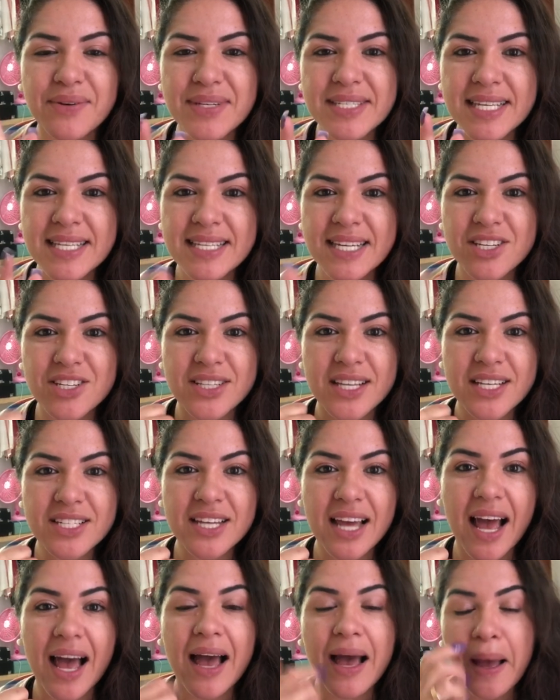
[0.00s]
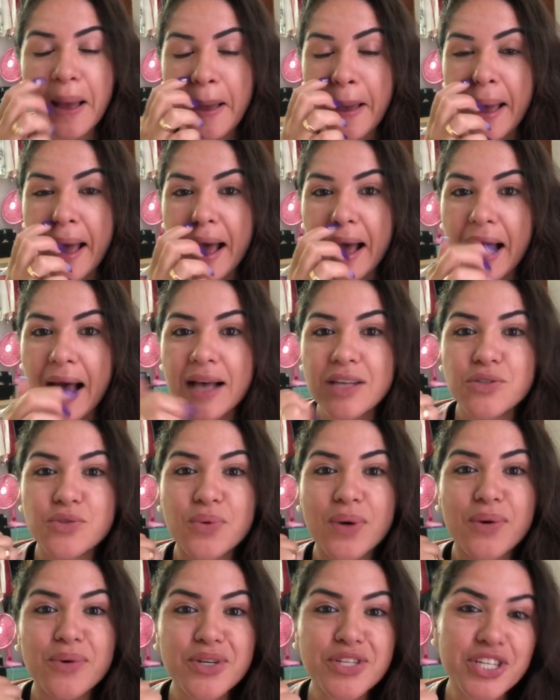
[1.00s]
esquecer de deixar a
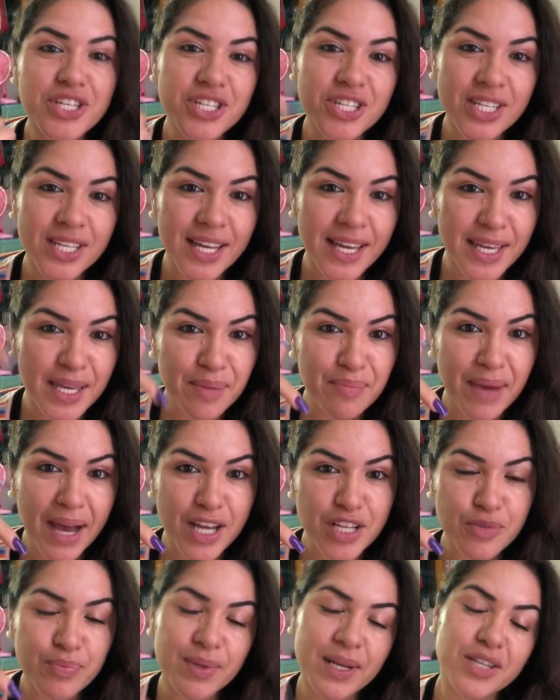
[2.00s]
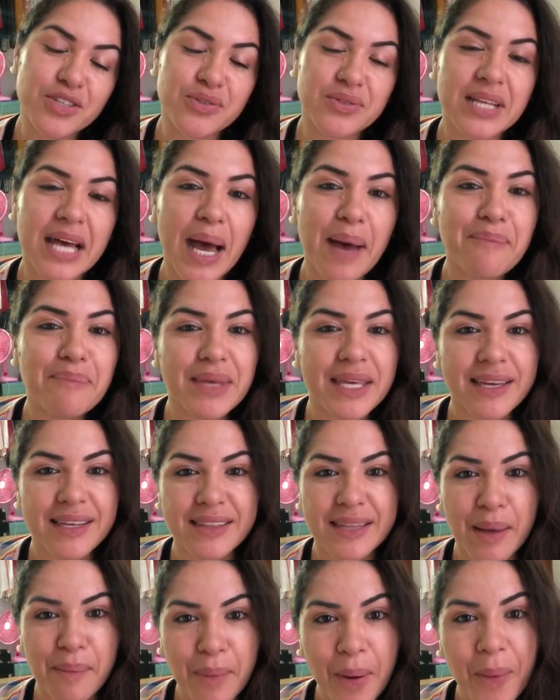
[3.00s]
sua curtidinha aqui embaixo pra ajudar a amiga,
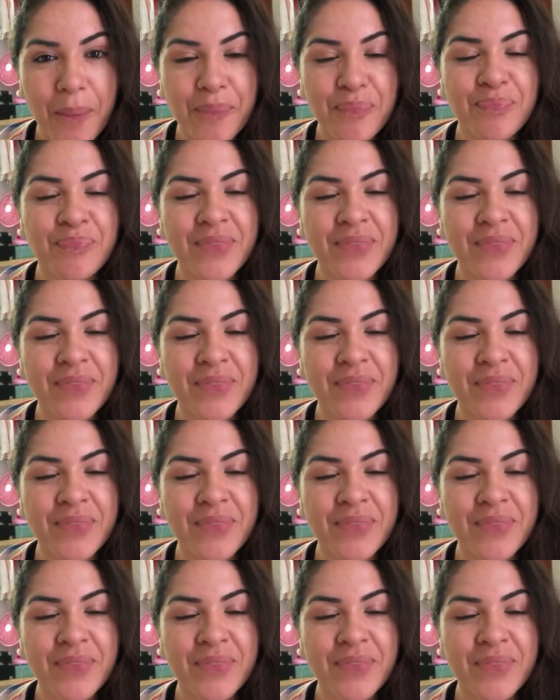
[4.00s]
tá bom?